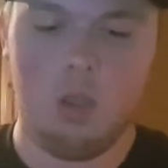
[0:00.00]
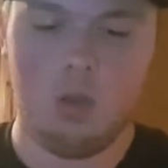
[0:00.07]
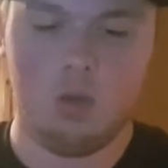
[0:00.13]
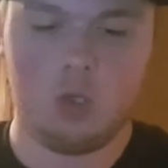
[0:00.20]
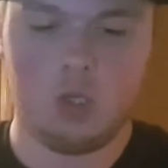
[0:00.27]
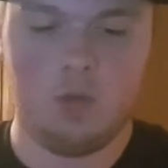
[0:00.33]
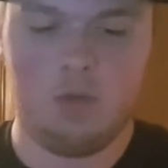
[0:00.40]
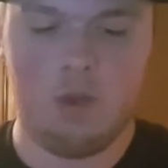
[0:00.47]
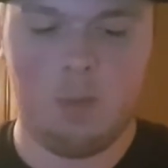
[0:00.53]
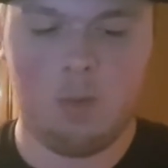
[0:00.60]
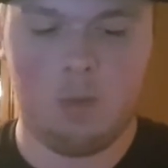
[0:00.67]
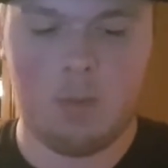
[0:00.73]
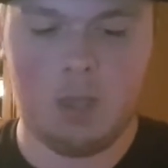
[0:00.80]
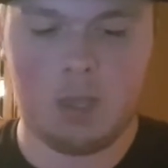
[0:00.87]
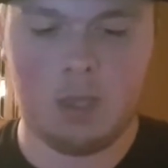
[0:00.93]
Donc j'ai vu la
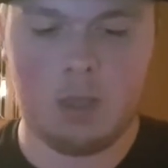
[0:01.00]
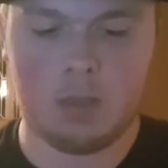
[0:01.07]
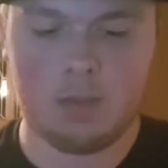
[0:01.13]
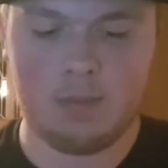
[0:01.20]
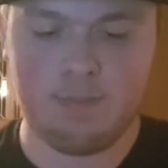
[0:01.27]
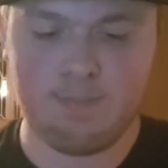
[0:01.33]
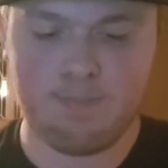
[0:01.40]
première carte.